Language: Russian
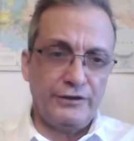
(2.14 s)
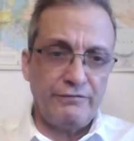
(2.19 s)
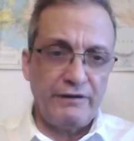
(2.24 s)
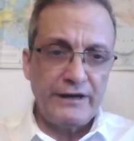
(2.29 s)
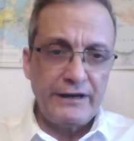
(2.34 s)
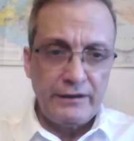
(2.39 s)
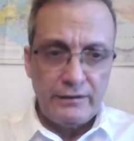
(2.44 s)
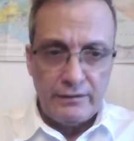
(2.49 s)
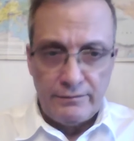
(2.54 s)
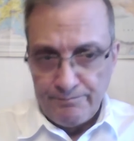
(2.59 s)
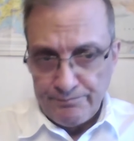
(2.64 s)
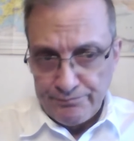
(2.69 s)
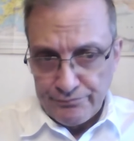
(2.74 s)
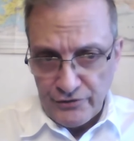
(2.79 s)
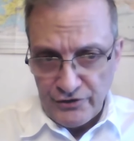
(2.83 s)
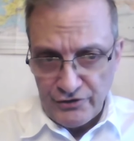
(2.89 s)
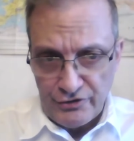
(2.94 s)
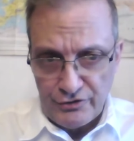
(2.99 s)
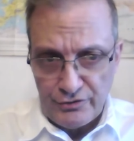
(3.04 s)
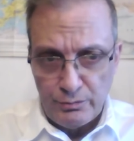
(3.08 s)
На дворе
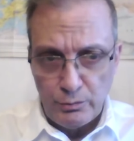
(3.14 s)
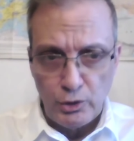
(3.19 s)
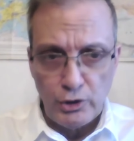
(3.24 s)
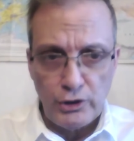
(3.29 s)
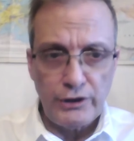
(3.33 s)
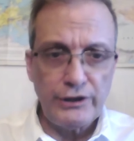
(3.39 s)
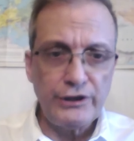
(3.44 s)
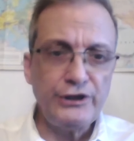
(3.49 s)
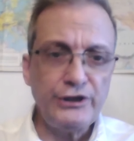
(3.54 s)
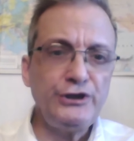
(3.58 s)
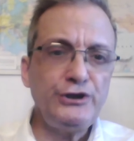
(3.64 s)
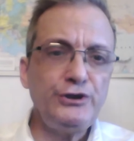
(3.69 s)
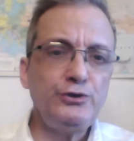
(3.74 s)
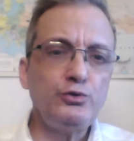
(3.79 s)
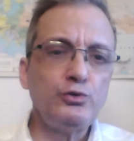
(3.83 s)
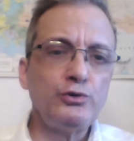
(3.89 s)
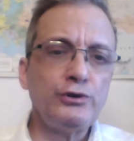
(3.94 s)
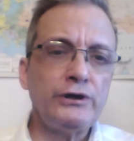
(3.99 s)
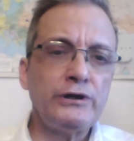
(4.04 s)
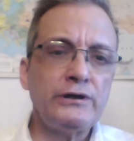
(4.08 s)
7
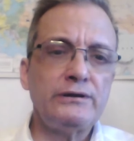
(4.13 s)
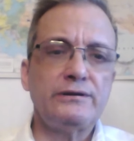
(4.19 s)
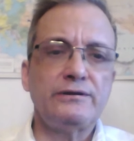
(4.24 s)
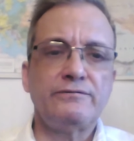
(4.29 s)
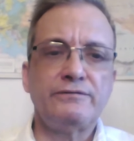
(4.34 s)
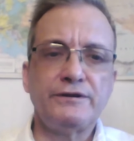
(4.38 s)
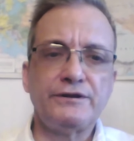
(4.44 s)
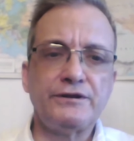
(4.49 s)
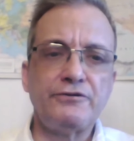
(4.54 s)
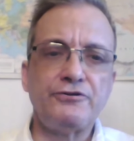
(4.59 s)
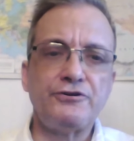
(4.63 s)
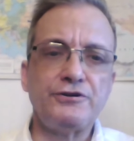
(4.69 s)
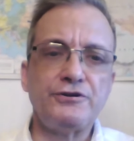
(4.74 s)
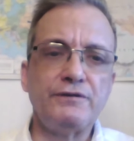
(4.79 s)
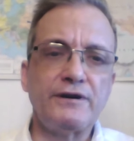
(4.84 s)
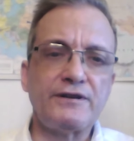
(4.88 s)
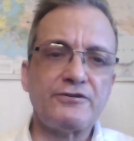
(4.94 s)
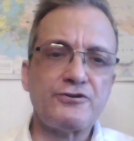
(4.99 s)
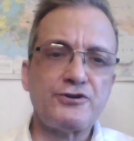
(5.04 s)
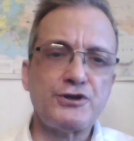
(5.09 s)
июня
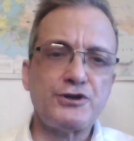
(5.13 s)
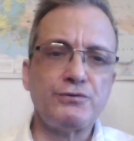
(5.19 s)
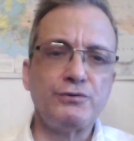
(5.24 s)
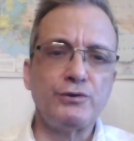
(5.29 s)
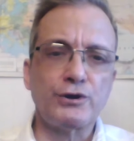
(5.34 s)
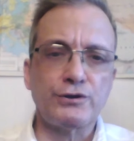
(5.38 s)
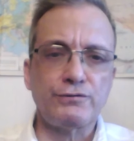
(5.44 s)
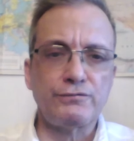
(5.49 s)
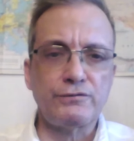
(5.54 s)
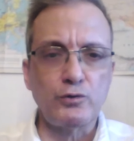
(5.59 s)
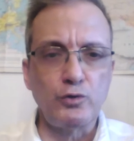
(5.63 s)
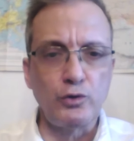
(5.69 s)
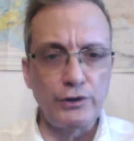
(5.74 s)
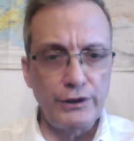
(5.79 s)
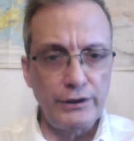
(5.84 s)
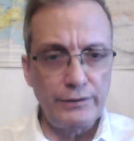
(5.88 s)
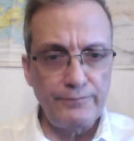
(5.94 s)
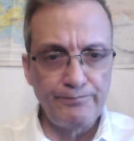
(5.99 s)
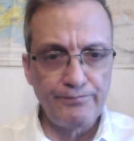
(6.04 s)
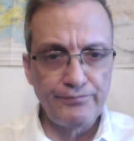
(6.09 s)
2024
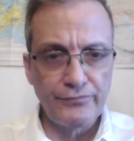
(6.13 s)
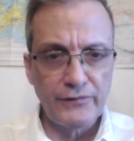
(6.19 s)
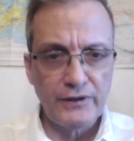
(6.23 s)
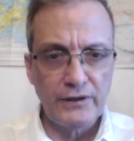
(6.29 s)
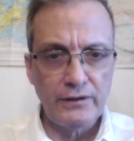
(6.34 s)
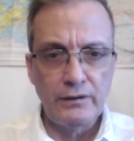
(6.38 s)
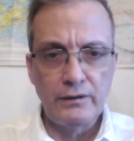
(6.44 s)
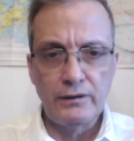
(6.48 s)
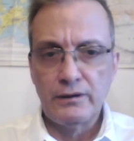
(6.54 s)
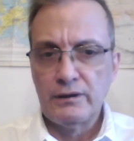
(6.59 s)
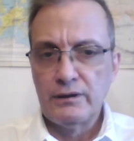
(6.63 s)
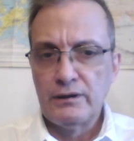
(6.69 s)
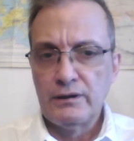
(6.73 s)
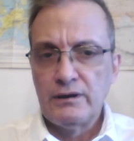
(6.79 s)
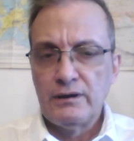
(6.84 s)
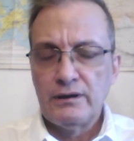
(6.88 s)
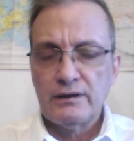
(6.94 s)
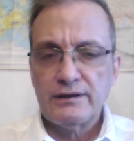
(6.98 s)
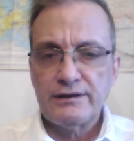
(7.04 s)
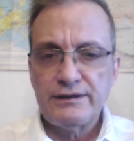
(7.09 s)
года.
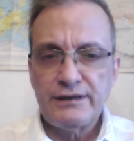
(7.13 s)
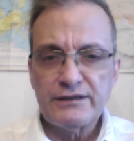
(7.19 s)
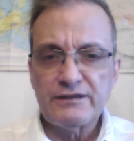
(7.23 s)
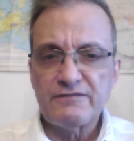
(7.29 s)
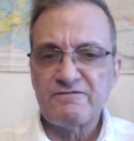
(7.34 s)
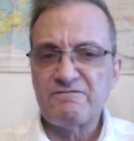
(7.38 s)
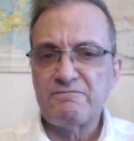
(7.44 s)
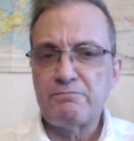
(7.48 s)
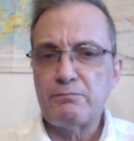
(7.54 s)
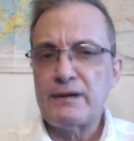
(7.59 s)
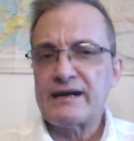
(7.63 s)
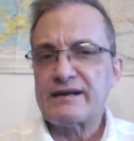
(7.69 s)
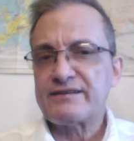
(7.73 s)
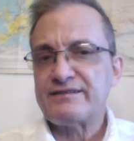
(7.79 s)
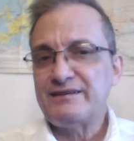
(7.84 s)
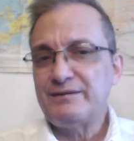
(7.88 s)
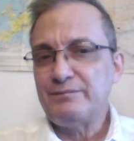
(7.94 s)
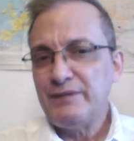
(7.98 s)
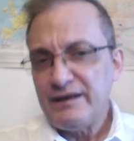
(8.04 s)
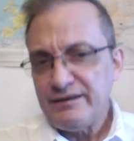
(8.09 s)
Где-то в
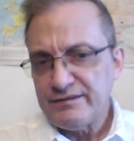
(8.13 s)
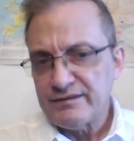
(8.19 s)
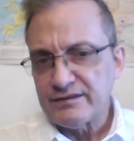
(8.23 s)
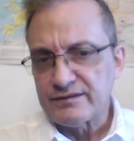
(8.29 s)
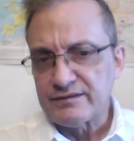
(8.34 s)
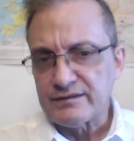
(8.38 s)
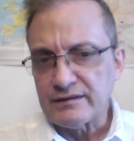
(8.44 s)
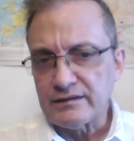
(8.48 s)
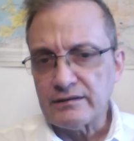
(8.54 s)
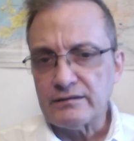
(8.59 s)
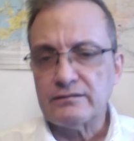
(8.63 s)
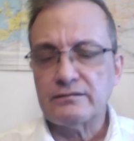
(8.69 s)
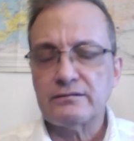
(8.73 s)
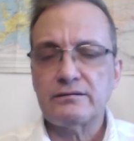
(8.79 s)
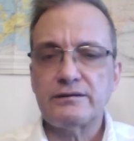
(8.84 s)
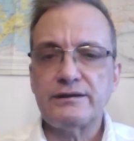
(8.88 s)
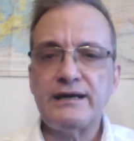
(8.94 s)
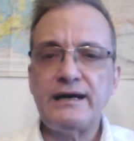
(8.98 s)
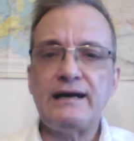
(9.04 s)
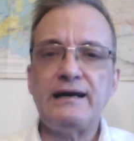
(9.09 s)
марте месяце
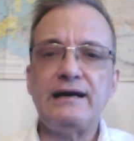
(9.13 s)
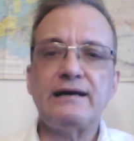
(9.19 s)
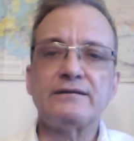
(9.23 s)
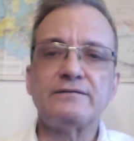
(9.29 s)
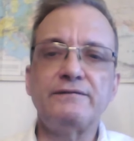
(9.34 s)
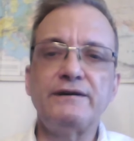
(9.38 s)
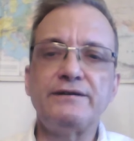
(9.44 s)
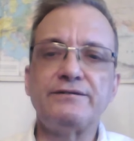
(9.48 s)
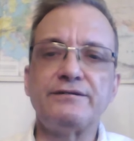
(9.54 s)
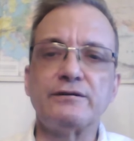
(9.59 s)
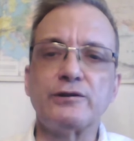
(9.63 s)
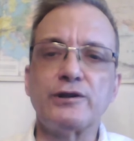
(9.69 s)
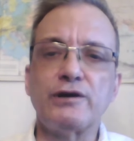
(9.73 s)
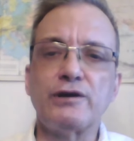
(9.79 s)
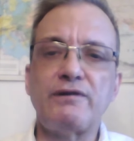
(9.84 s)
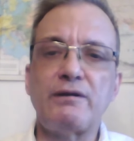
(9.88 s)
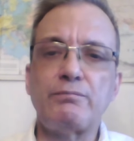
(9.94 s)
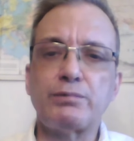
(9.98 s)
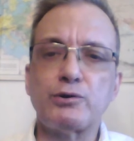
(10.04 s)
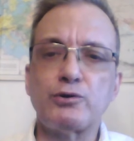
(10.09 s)
я
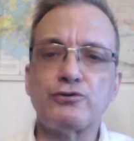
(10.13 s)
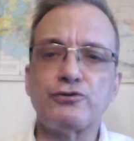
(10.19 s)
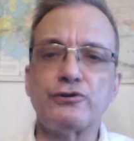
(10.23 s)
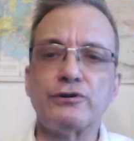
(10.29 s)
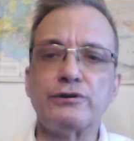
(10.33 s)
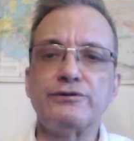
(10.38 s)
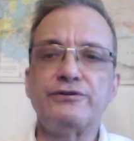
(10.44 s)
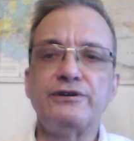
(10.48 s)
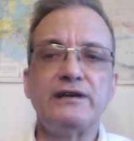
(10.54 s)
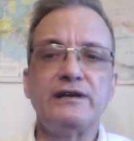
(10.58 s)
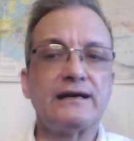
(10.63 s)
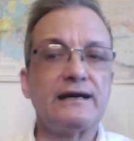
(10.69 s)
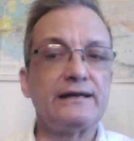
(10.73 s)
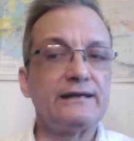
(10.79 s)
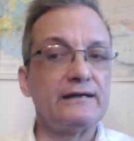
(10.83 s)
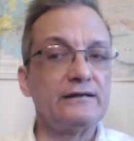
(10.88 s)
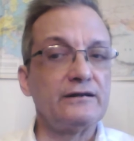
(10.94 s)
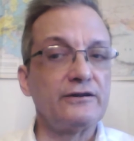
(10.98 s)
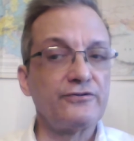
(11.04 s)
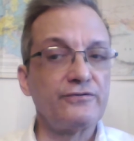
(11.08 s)
ответил на вопросы
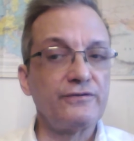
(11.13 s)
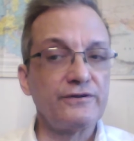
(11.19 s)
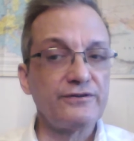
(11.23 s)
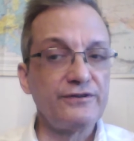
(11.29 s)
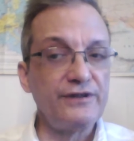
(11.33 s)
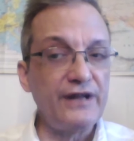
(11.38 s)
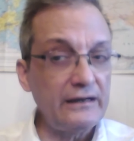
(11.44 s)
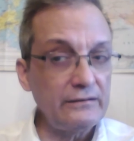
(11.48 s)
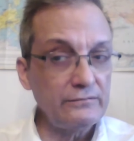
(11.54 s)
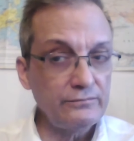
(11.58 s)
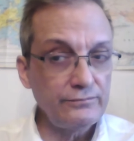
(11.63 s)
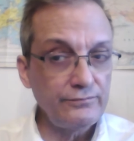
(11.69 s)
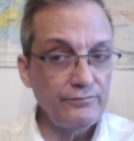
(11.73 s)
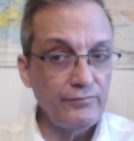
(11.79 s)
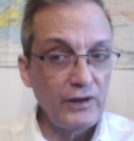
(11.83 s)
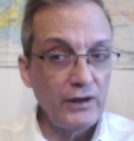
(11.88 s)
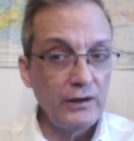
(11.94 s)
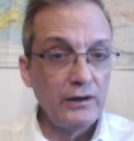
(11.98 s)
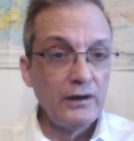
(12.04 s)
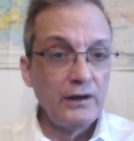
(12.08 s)
телеканала «Звезда»
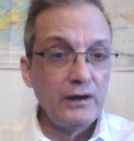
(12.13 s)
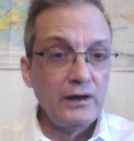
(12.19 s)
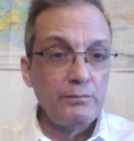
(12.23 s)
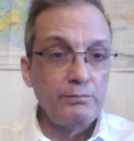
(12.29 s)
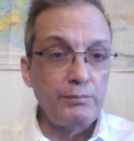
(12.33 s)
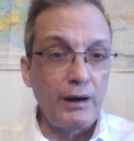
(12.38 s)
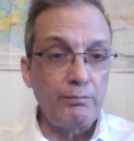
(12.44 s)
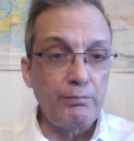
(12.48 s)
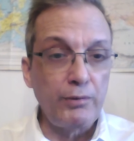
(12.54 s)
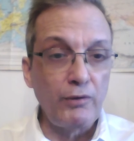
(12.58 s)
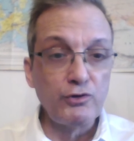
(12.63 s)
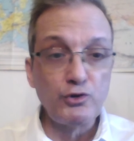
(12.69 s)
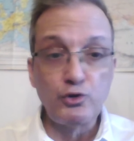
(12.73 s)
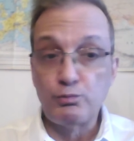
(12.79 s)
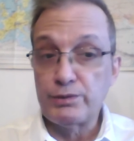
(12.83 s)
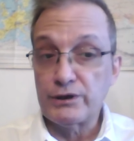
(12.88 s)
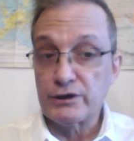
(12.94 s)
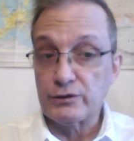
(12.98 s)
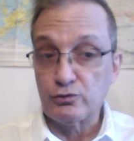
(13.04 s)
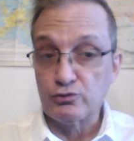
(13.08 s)
по
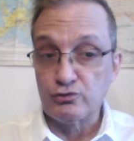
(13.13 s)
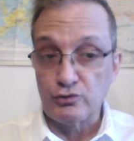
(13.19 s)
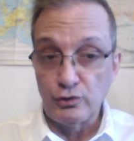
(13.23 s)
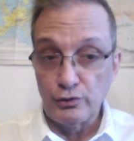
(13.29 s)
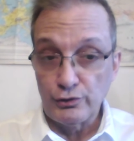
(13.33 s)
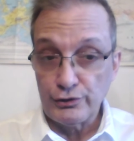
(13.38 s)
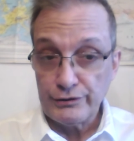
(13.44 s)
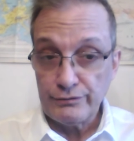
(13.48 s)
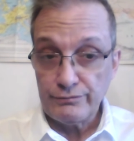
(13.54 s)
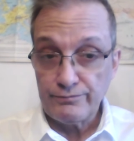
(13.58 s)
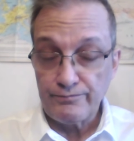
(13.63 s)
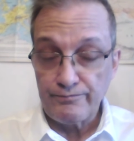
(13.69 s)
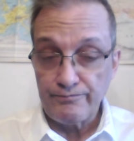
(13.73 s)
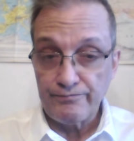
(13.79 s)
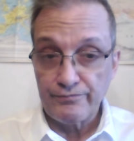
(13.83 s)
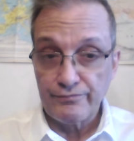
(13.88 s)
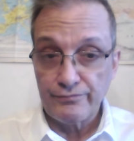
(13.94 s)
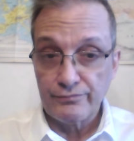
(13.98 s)
поводу Берлускони.